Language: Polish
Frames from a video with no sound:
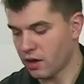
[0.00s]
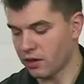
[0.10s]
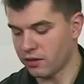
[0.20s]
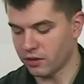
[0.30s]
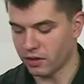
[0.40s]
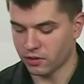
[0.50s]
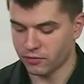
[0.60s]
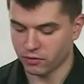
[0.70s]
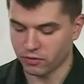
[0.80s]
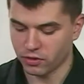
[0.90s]

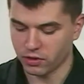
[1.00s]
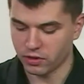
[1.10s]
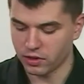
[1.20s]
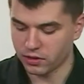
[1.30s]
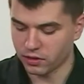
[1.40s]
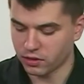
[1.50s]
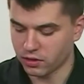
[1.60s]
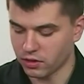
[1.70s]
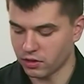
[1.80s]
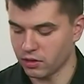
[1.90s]
Alternatywą dla
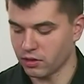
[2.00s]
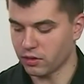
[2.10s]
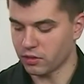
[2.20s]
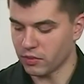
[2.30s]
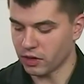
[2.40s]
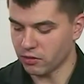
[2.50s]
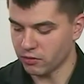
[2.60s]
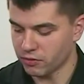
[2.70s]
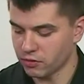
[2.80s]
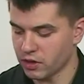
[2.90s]
tych
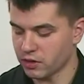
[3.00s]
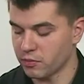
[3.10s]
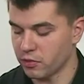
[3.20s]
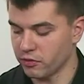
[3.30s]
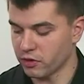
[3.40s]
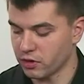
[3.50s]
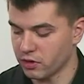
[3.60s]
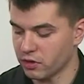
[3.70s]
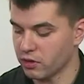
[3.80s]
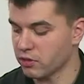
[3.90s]
smarów, dla typowych
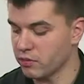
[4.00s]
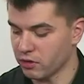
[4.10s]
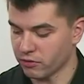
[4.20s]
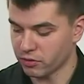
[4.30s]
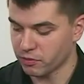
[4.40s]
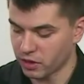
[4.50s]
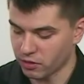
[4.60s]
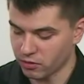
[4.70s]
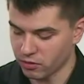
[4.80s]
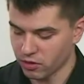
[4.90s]
smarów
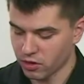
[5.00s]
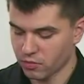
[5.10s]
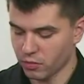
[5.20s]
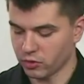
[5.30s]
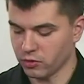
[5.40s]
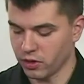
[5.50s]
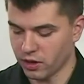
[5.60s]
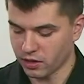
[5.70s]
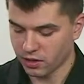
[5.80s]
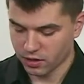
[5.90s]
sprayu
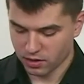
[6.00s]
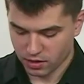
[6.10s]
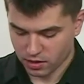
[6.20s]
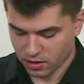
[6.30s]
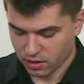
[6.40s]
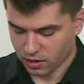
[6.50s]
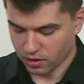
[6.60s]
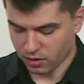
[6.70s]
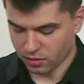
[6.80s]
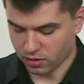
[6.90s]
Motula
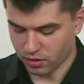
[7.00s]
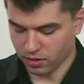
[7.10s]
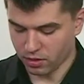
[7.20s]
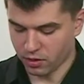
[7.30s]
jest